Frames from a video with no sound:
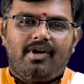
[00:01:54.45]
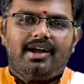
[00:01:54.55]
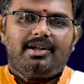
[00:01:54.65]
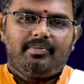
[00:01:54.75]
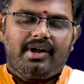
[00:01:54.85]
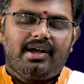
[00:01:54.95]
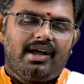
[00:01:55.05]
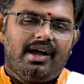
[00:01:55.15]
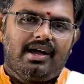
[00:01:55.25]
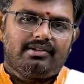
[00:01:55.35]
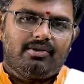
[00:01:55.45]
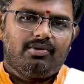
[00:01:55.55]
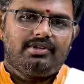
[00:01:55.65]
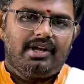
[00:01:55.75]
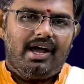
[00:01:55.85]
వాటి పరంగా గత
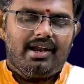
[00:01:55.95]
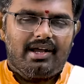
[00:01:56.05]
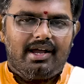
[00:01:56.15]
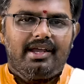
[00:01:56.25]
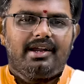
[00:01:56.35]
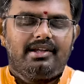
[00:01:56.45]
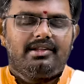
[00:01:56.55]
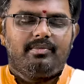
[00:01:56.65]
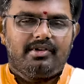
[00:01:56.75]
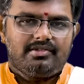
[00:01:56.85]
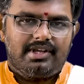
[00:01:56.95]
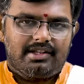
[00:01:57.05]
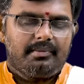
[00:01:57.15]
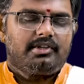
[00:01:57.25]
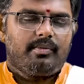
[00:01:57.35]
కొద్ది కాలంగా ఏదైతే మీరు
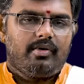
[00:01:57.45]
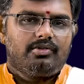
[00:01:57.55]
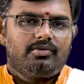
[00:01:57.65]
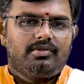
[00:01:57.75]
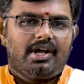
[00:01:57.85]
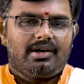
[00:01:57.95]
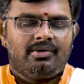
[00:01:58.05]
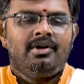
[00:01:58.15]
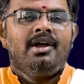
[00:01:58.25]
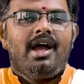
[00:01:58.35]
సతమతం అవుతూ ఉన్నారో